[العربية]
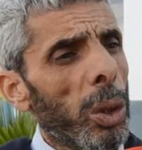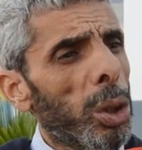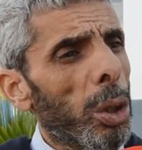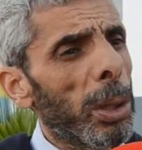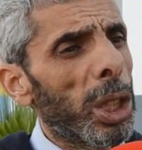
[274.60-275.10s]

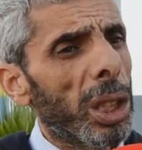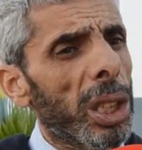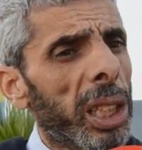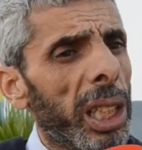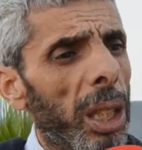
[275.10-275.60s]
جوج ما
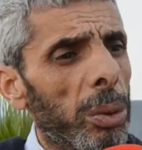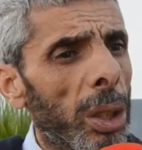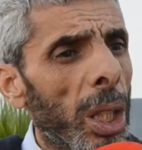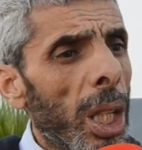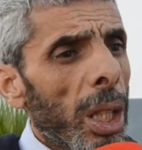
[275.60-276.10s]
جيتيش الله
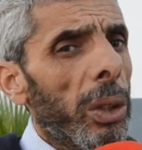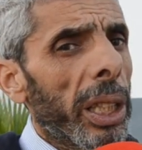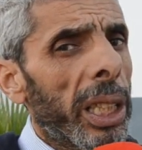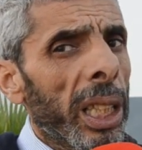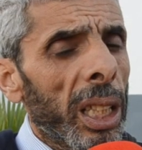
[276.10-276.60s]
يعاونك
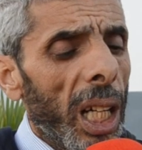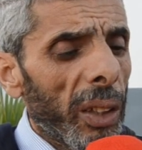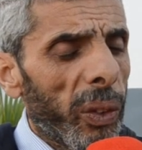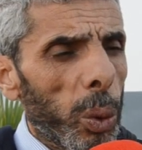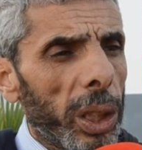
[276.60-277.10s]
ولكن انا
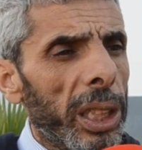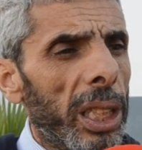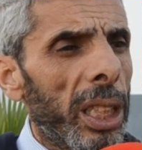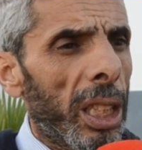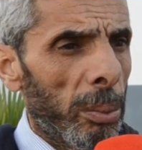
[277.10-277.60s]
عارف
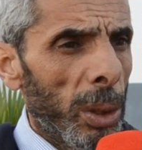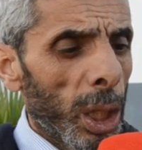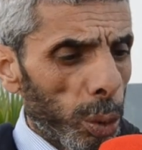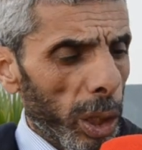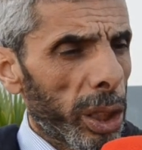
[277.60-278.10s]
الوضعيه ديالهم
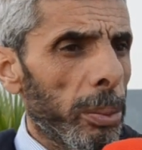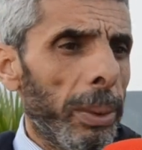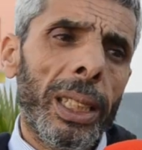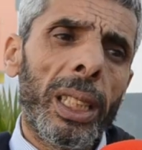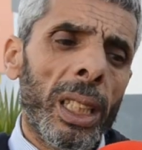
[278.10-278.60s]
تواصلوا
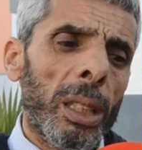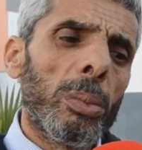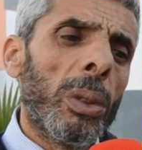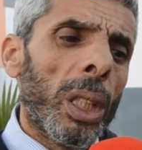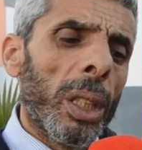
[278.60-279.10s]
معنا قلنا لهم